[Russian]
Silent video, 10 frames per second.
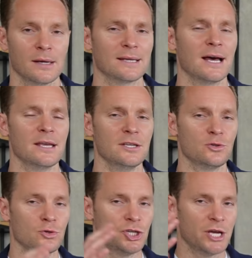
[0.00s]
Когда
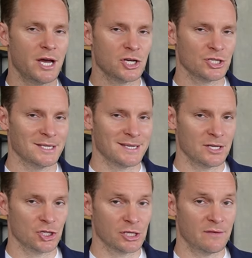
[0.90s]
изучаешь
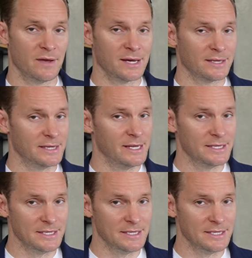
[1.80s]
дизайн человека для